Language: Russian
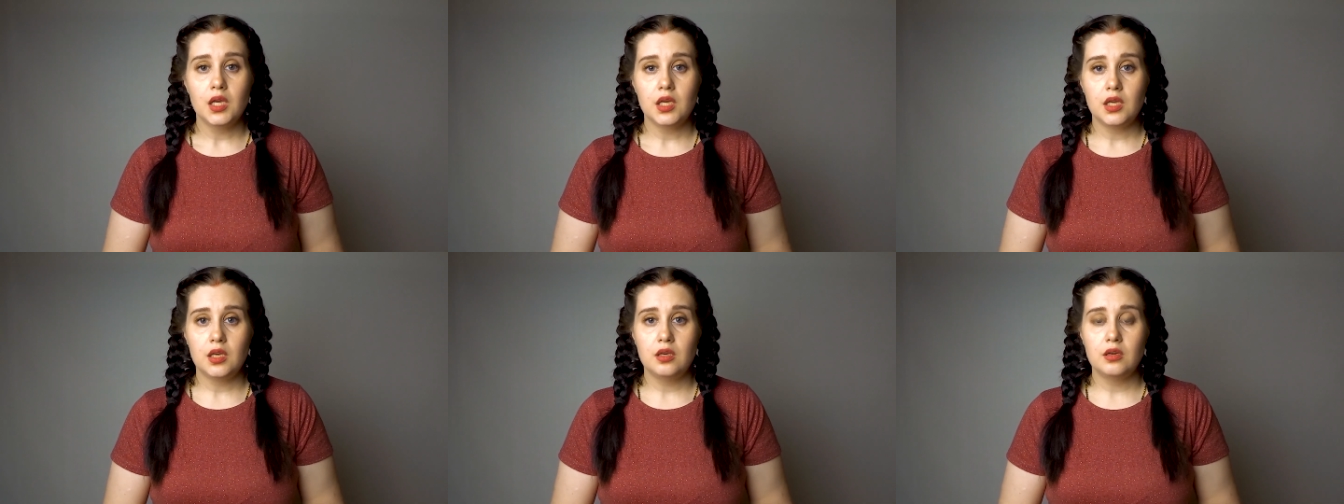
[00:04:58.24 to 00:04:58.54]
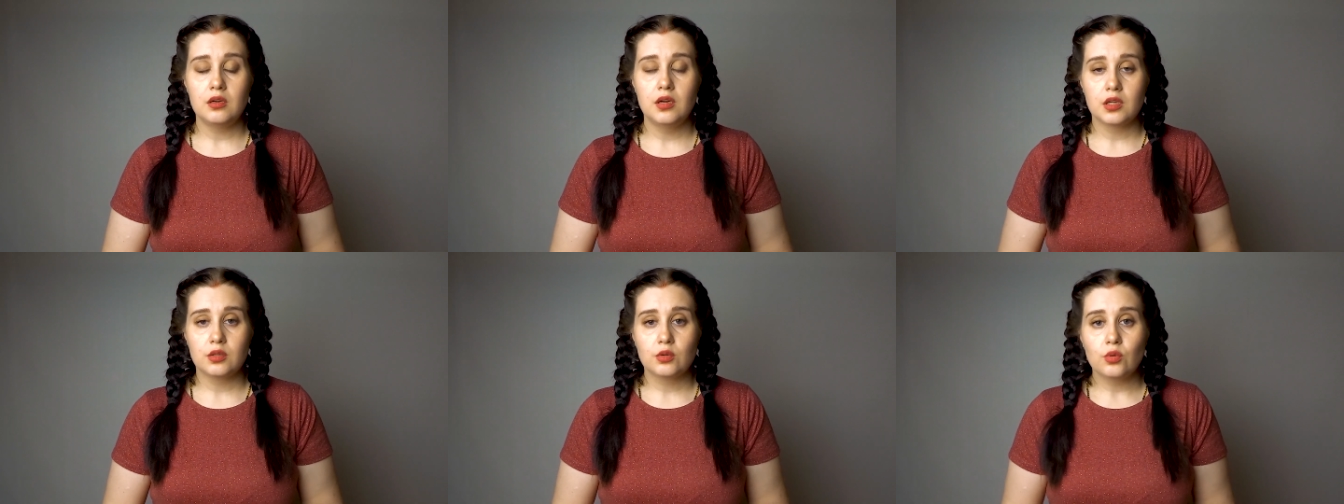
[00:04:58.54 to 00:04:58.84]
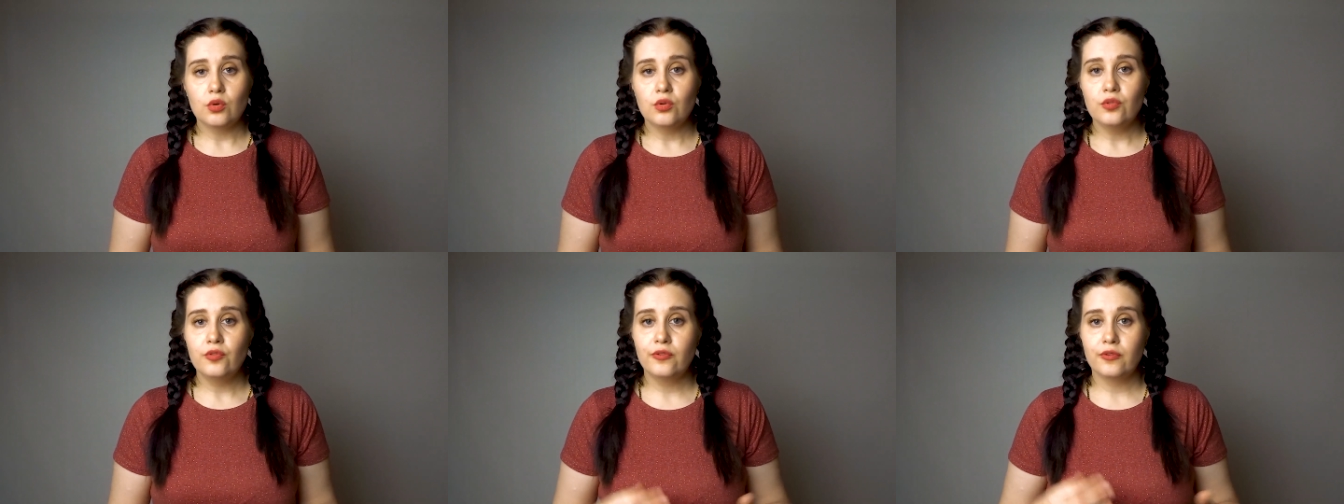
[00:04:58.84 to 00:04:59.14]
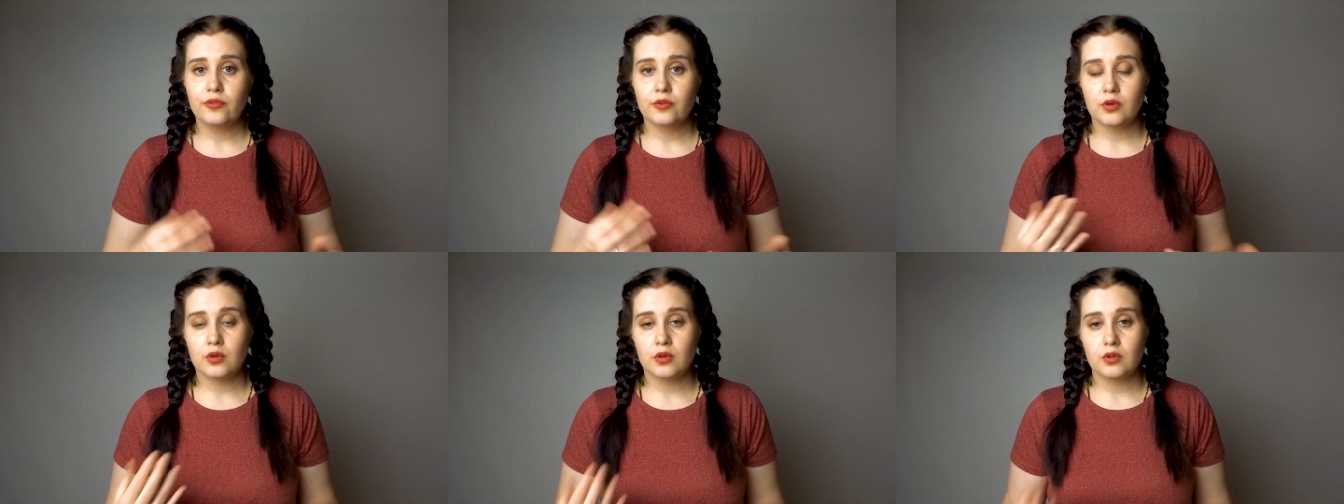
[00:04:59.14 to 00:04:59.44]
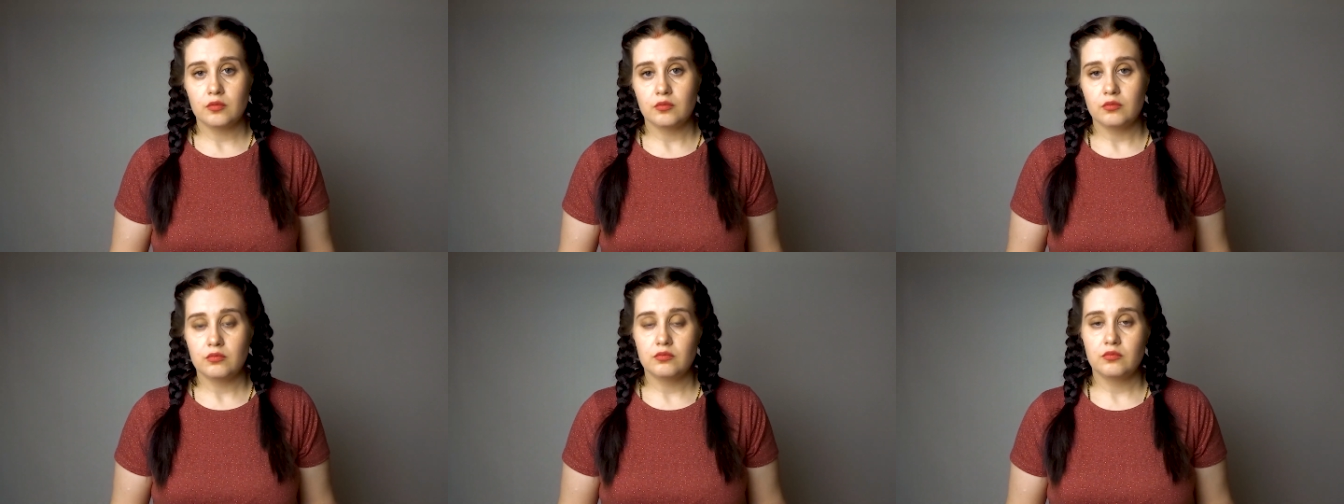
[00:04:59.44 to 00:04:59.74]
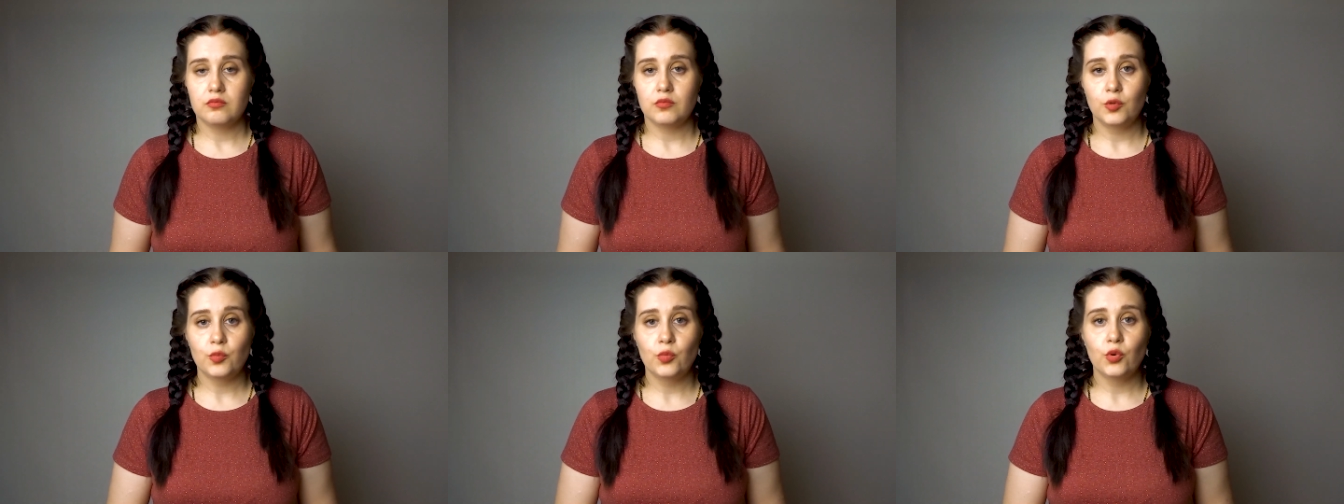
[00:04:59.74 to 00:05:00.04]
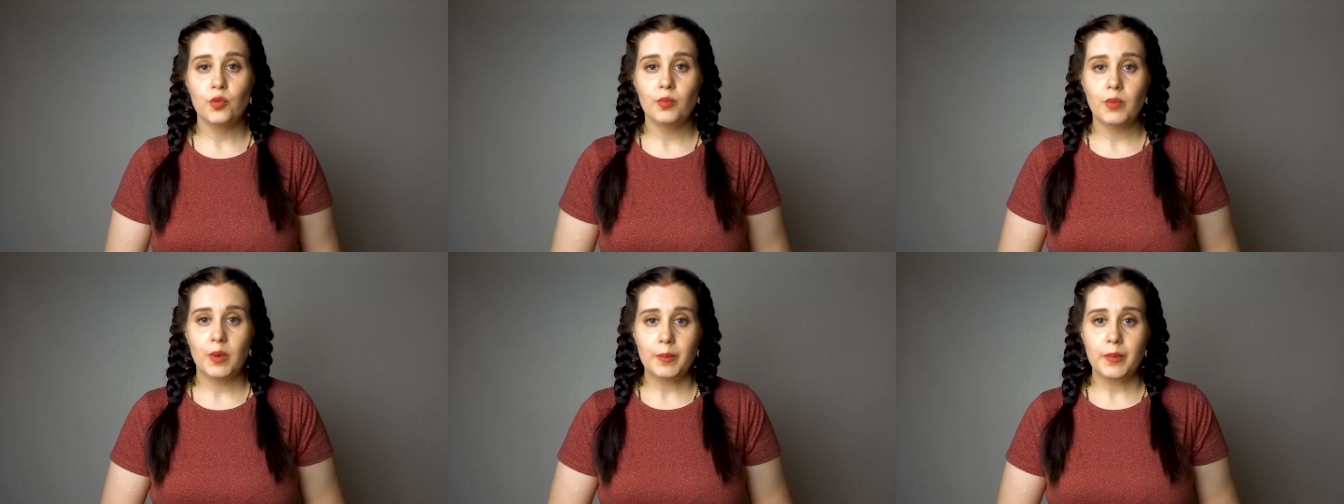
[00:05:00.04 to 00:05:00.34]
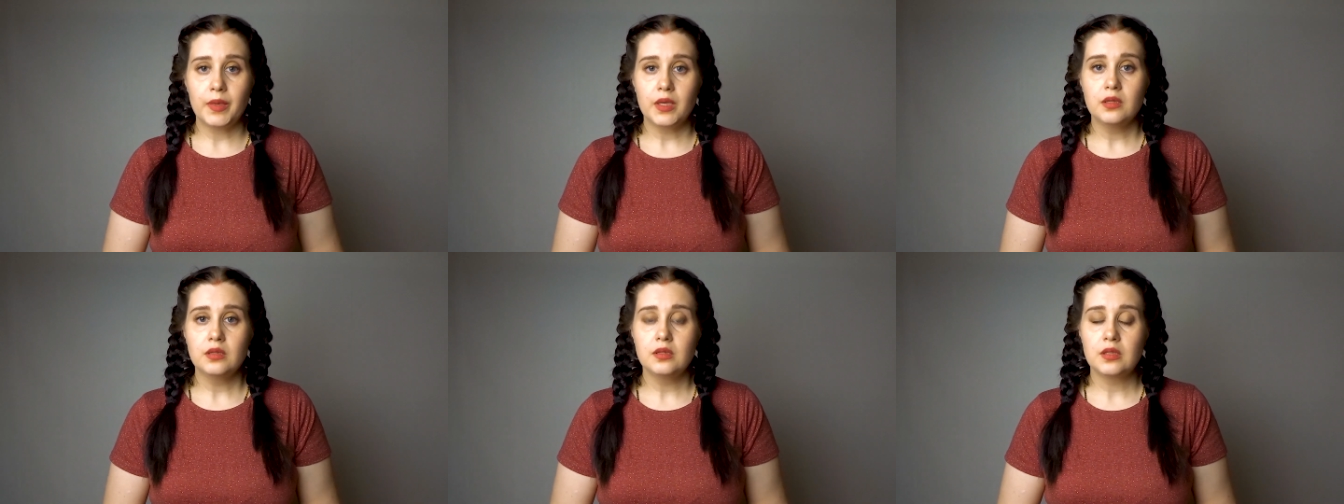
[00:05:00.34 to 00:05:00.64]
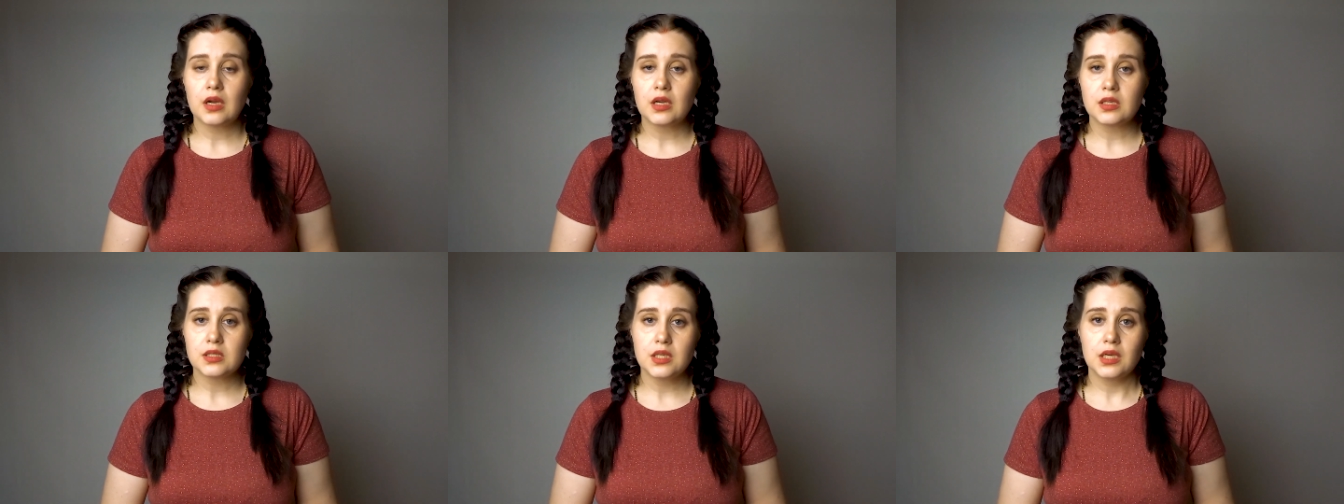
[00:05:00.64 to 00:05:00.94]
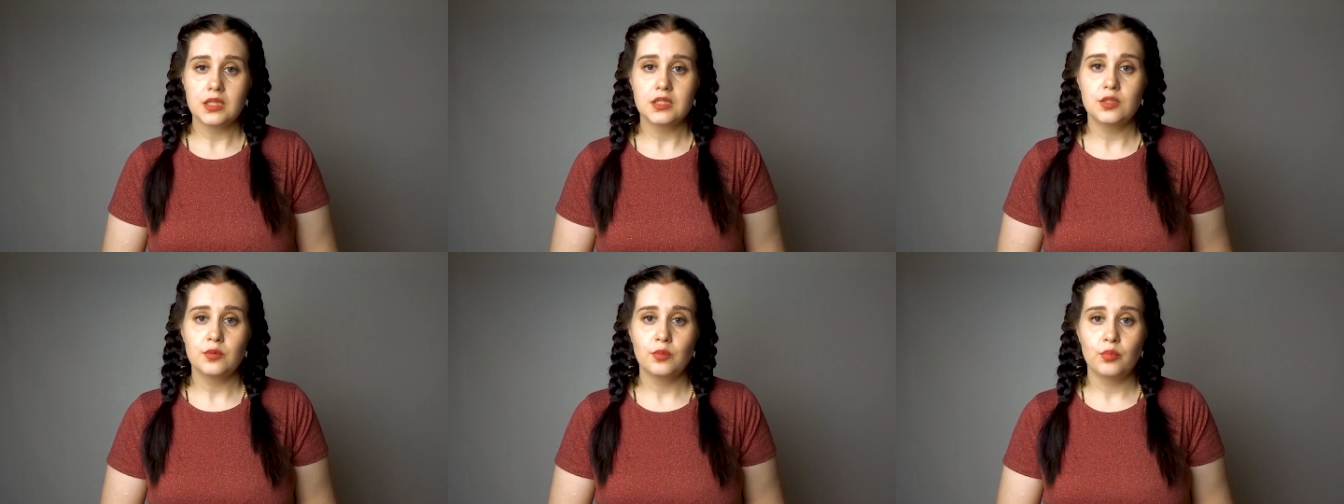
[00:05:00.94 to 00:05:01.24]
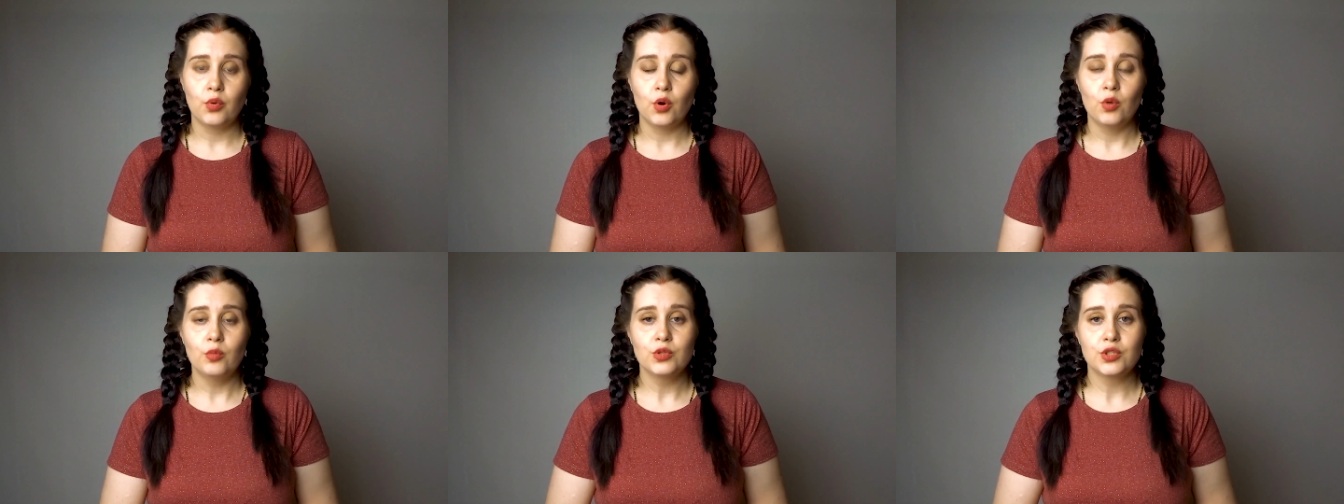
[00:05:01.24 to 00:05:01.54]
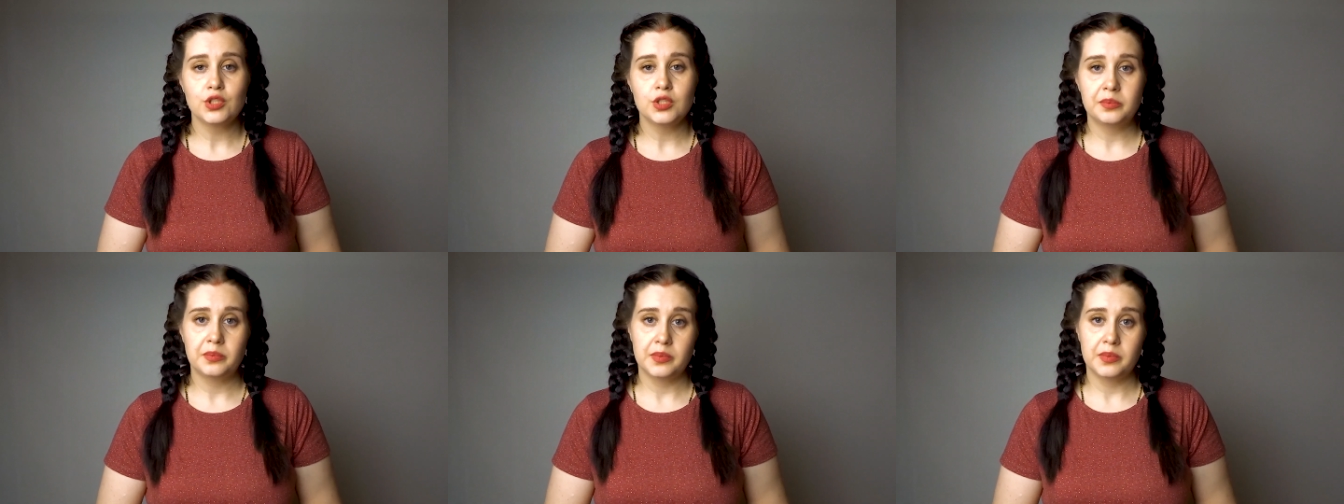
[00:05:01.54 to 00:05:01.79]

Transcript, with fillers: и готов э, в любой момент оказать им помощь и